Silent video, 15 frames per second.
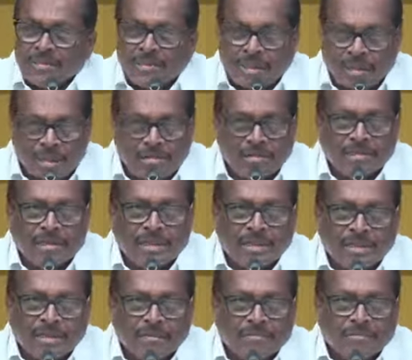మా నాయకులు
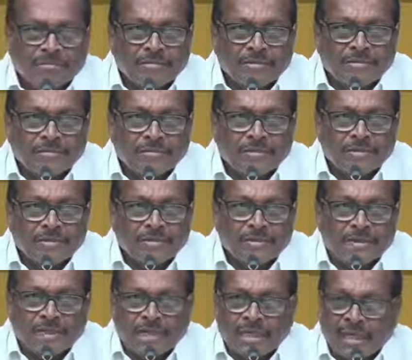మాట్లాడారు
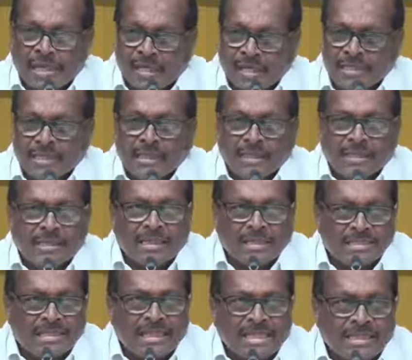అలాగే
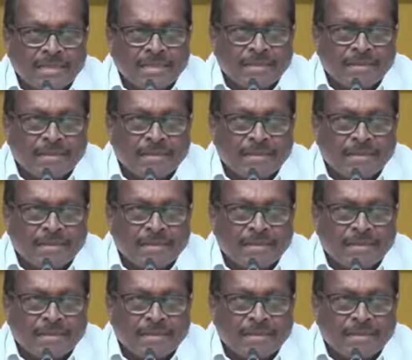గంజాయి